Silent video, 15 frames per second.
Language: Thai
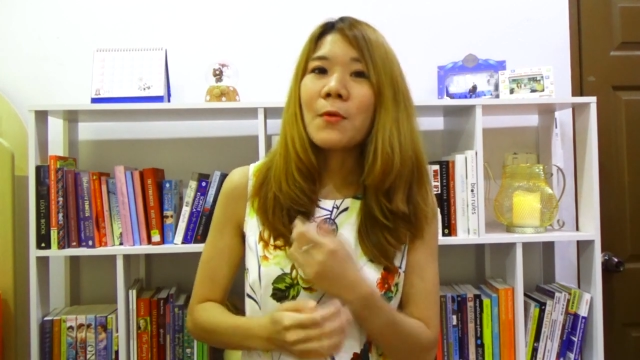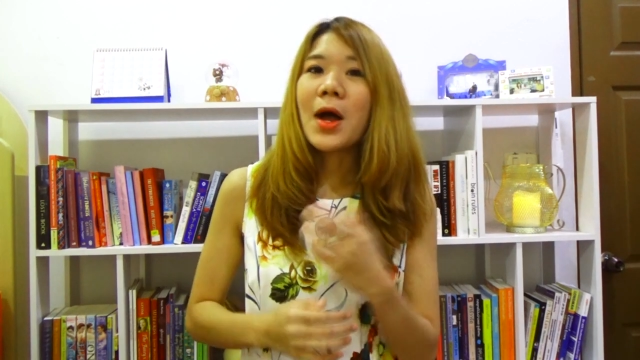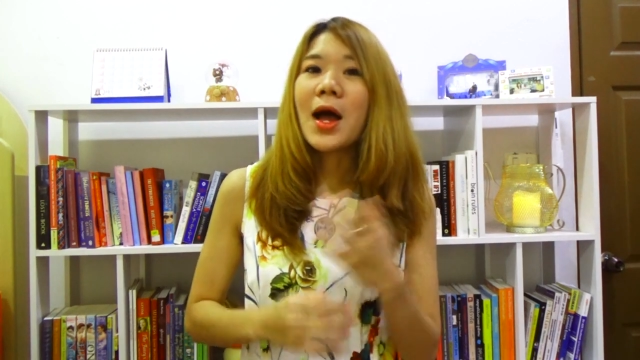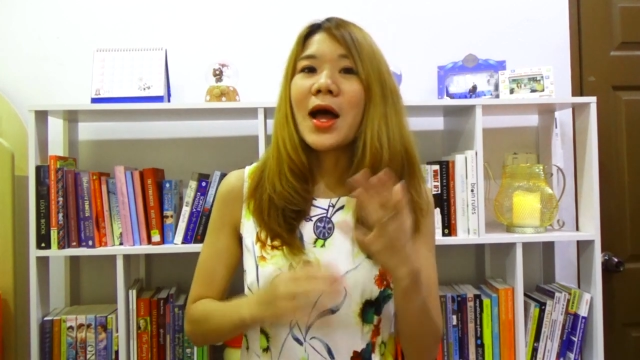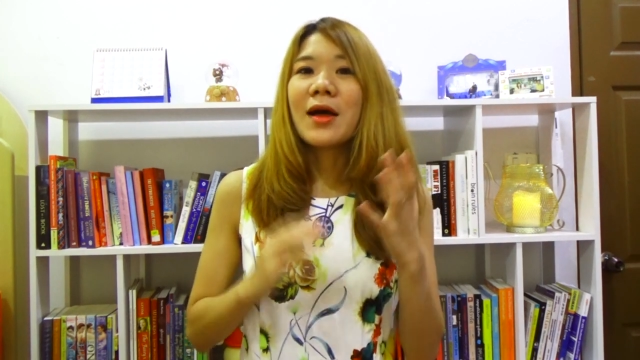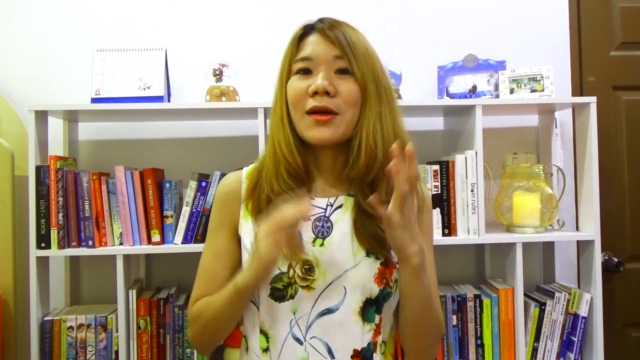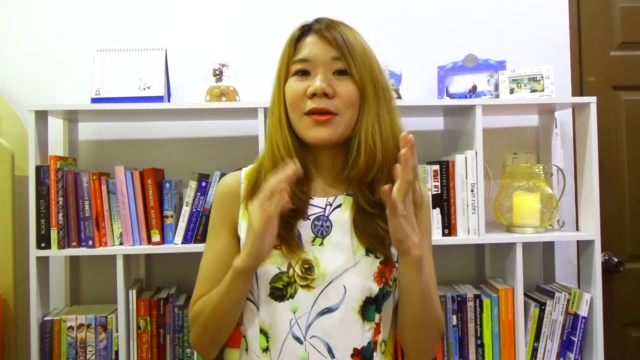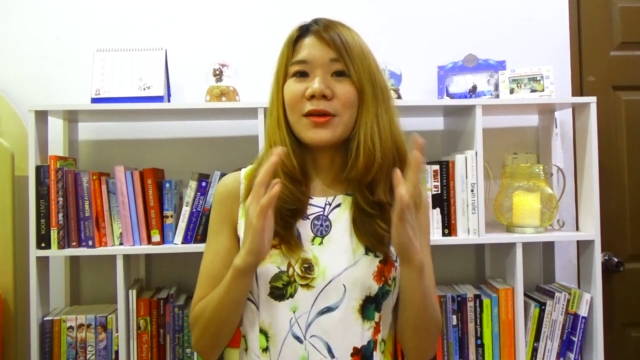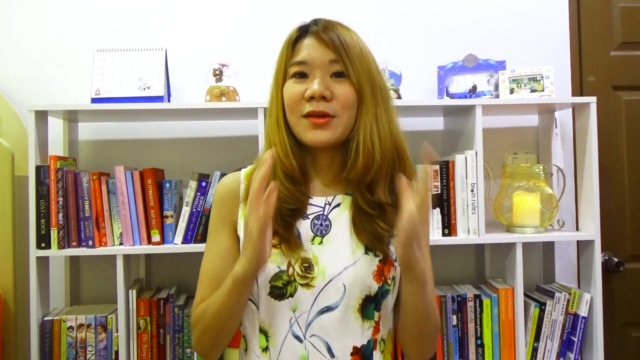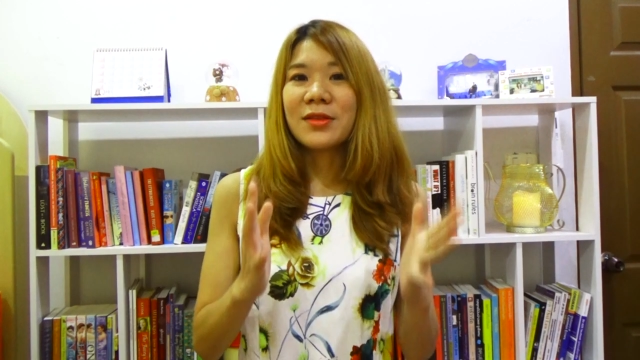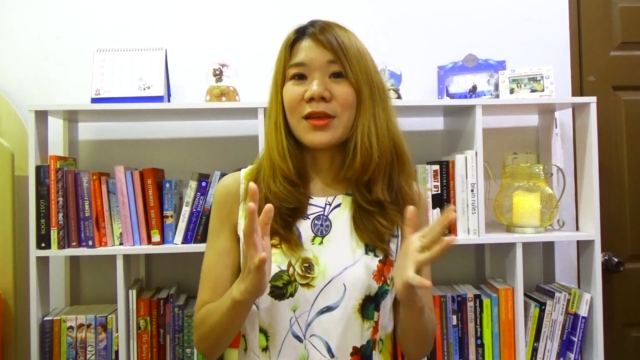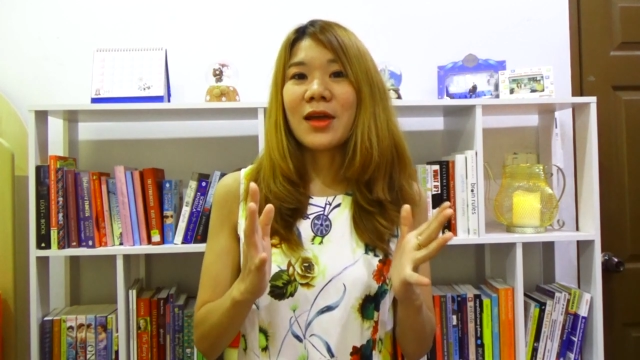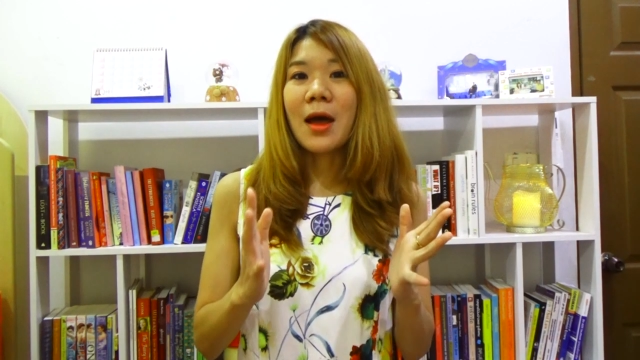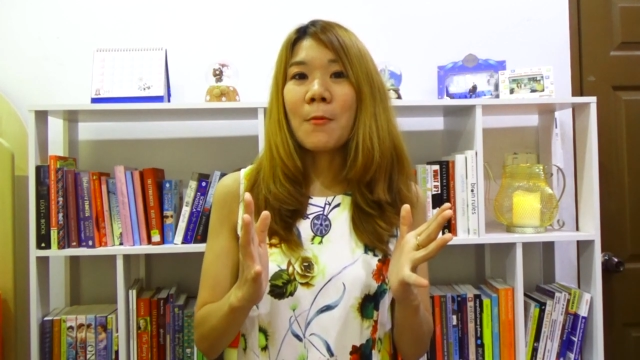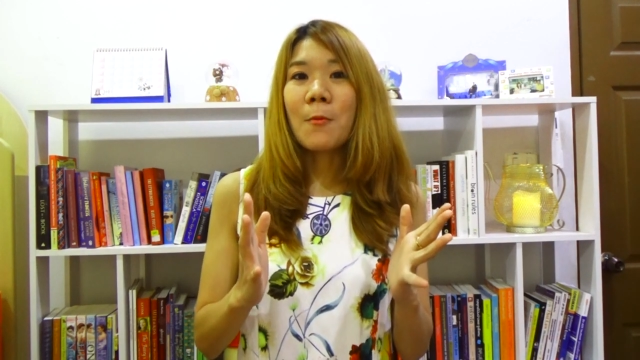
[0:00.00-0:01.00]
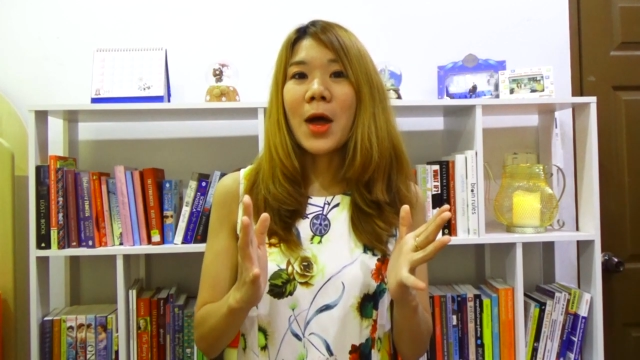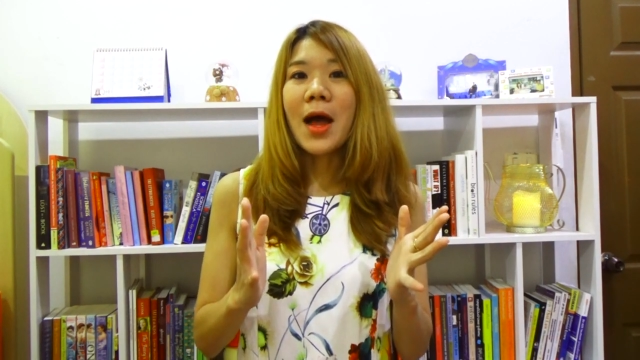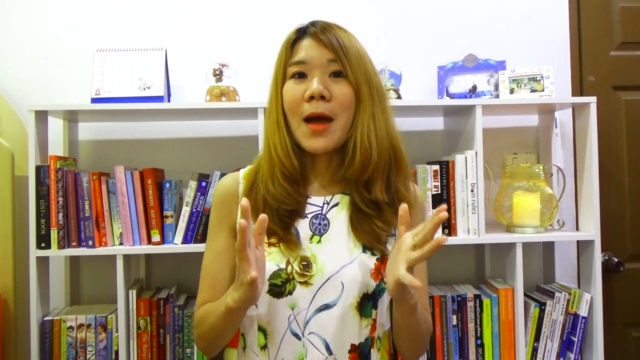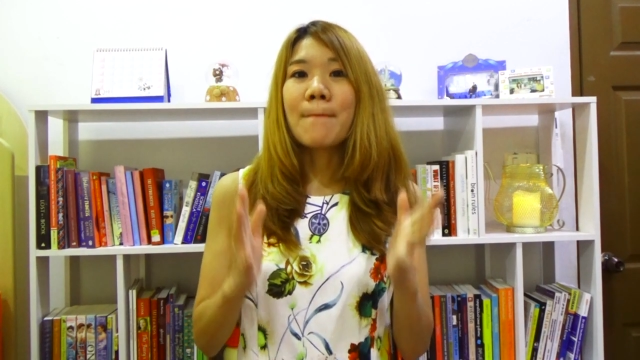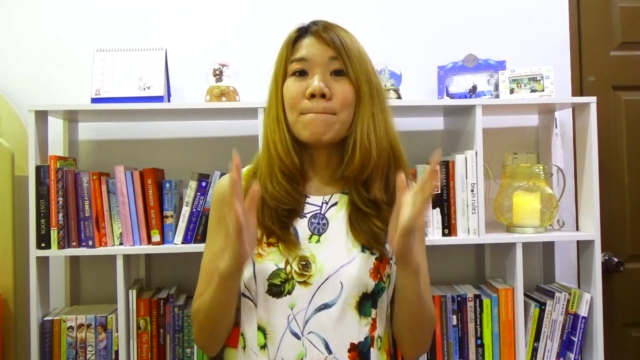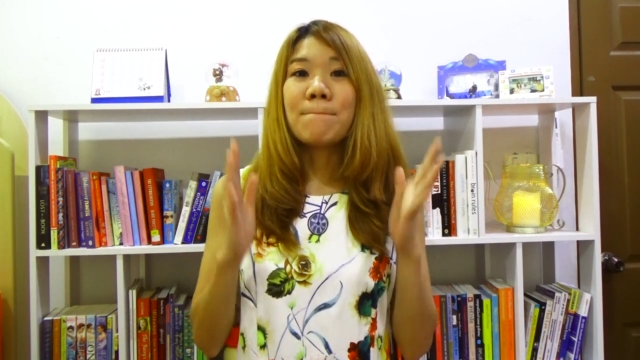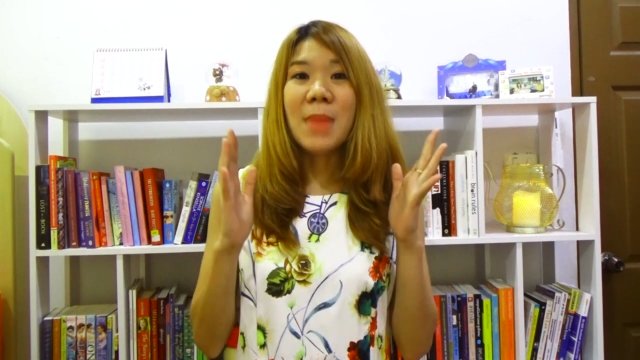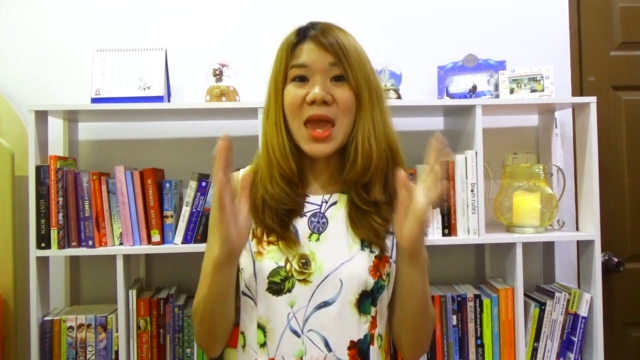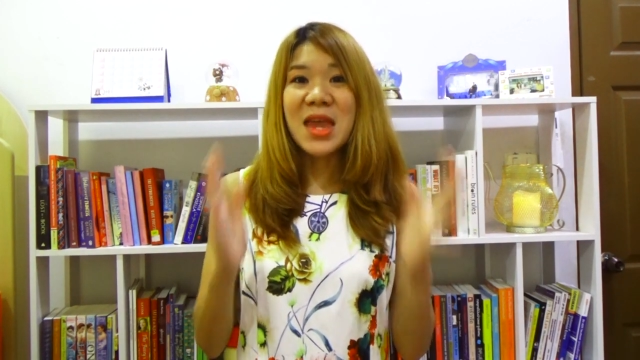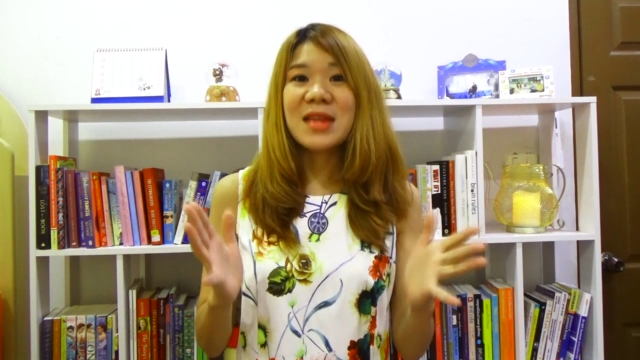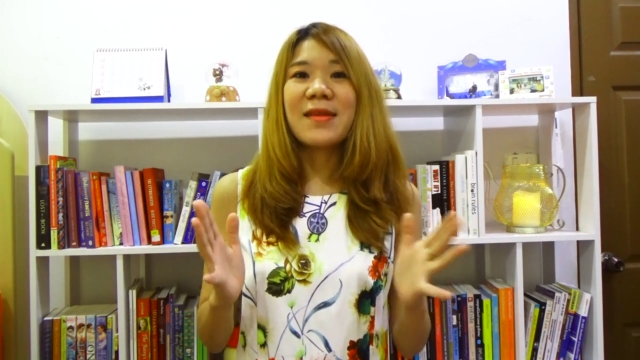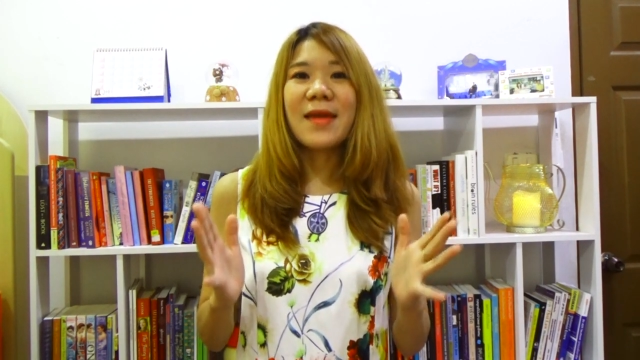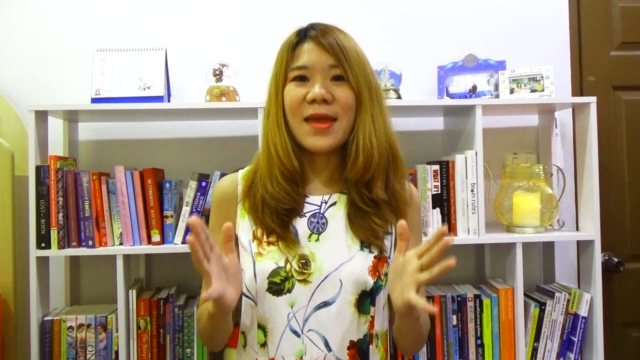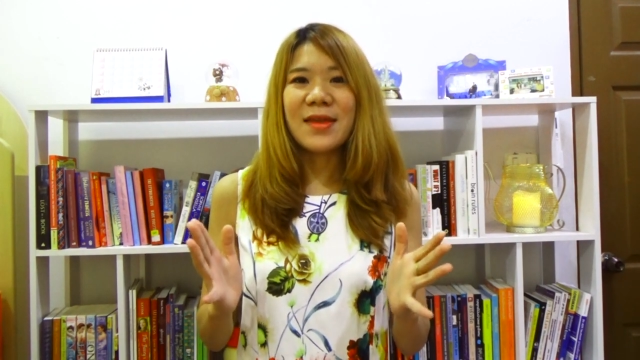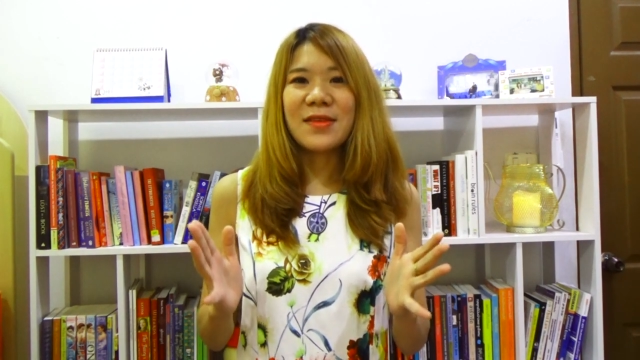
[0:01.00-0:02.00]
ว่าเออคำว่า
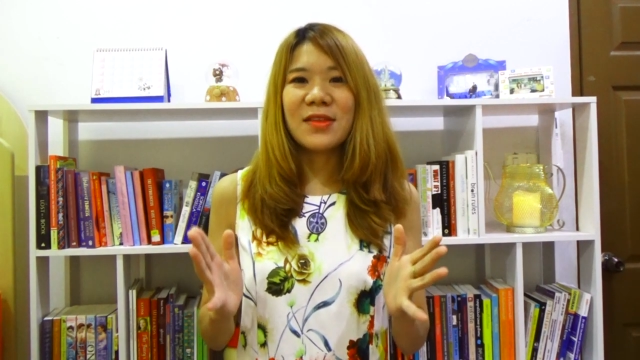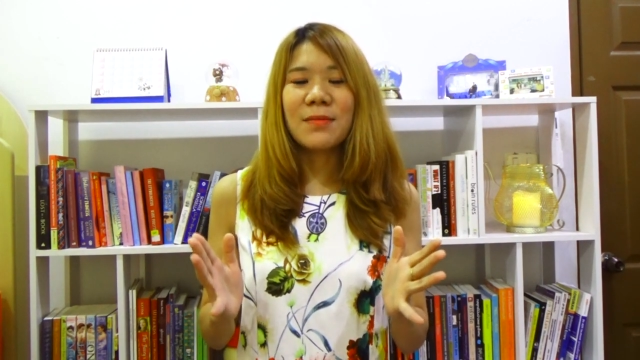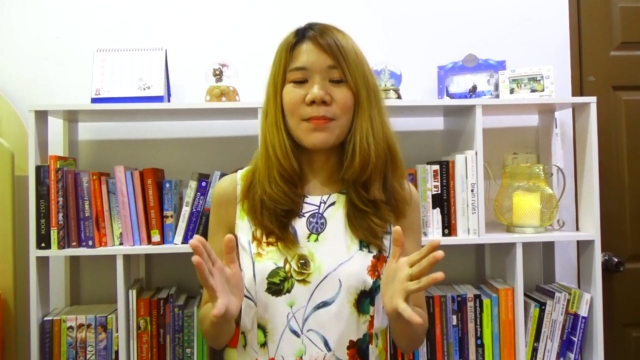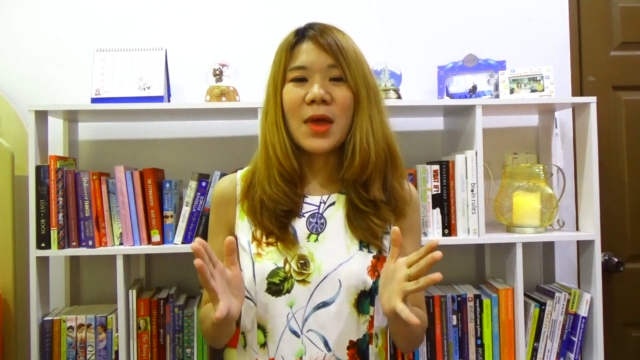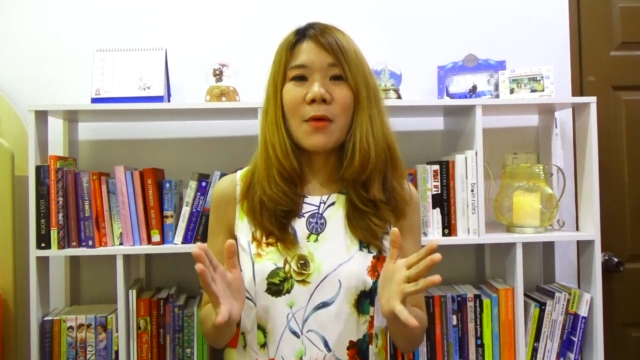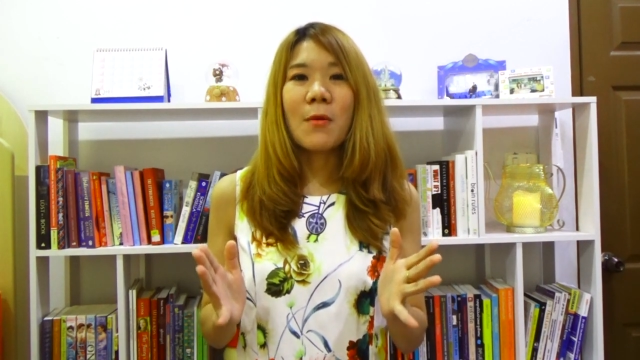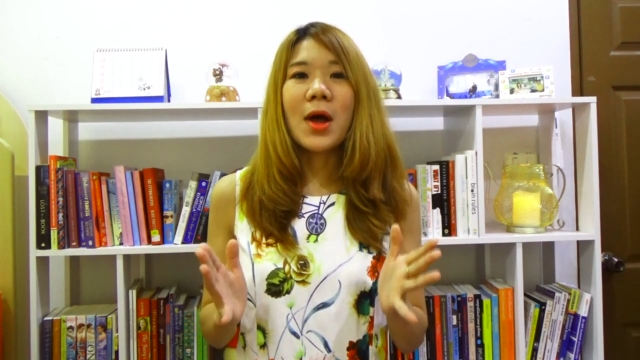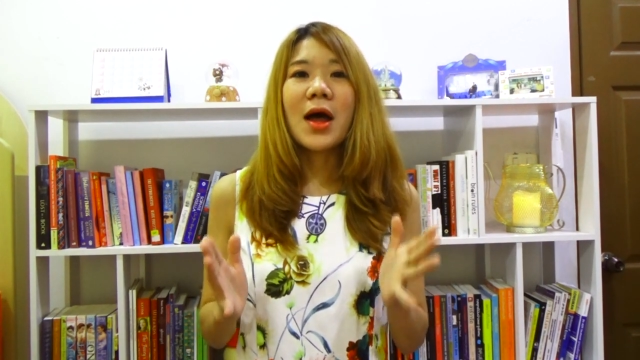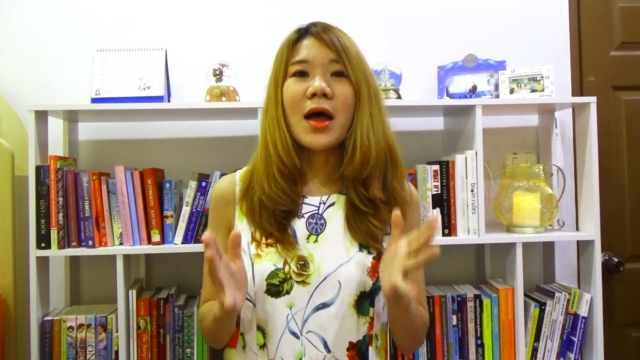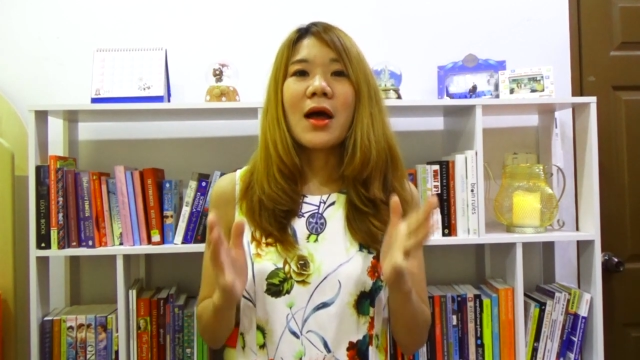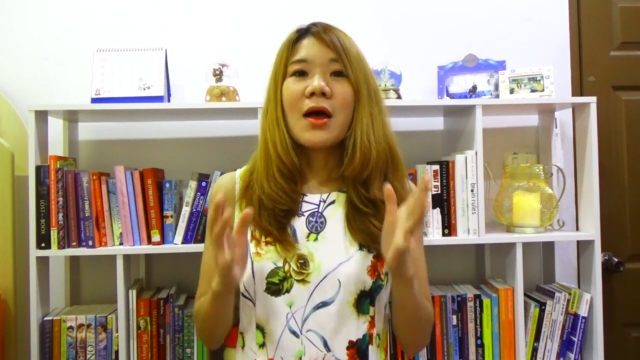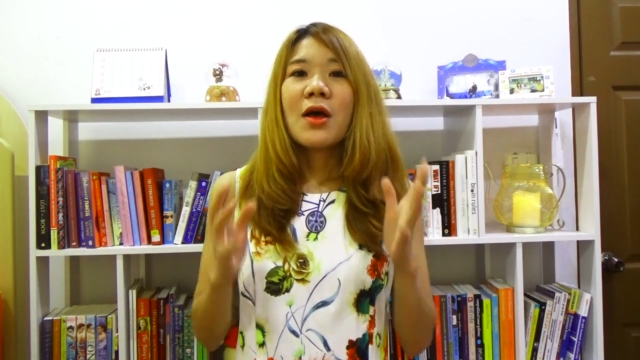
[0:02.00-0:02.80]
Mayday ที่แปลว่า